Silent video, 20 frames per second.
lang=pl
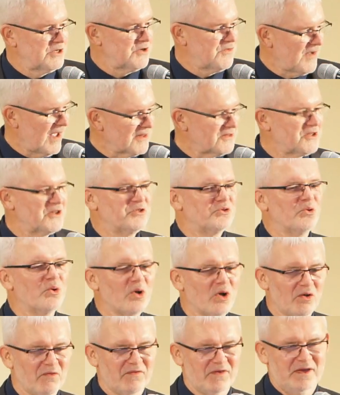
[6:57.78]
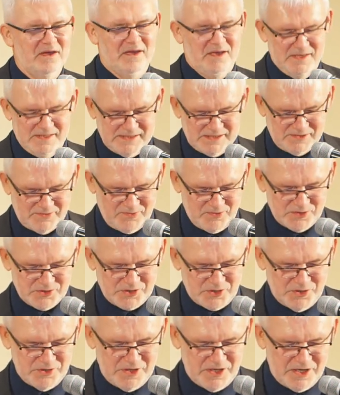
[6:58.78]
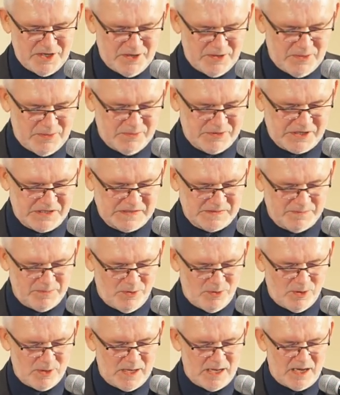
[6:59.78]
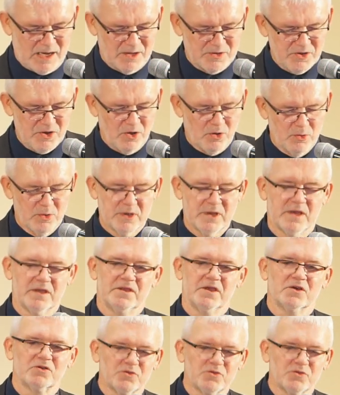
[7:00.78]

Światy duchowe stworzone przez Boga, anioły,